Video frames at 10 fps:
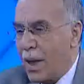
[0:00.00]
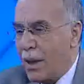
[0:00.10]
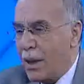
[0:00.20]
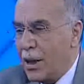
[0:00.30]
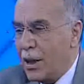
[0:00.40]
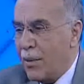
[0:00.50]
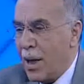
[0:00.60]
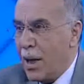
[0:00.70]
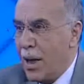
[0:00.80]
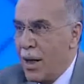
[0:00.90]
netice
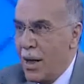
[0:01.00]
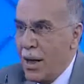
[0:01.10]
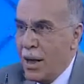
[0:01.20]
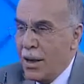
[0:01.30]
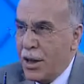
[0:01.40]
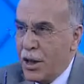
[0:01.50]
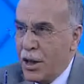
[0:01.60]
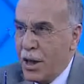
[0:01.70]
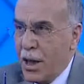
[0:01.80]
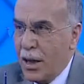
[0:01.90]
itibariyle dik
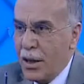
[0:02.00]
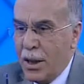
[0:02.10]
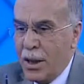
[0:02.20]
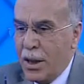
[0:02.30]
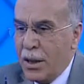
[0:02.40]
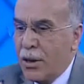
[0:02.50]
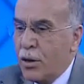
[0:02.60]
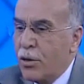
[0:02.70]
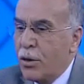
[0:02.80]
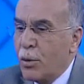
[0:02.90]
şinene dik,
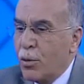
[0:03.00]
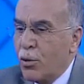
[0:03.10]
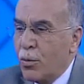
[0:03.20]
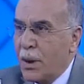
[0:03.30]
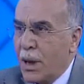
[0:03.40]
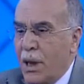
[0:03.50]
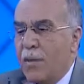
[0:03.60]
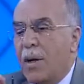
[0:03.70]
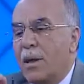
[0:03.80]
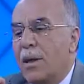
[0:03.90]
şurada küçük bir
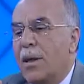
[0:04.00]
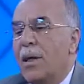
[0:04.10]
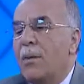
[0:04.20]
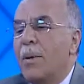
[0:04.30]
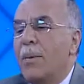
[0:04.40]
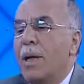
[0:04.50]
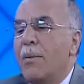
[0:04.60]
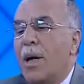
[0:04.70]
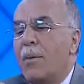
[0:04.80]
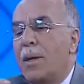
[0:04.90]
deliği var.
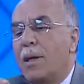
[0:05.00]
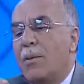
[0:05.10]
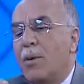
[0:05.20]
Babaannem rahmetli de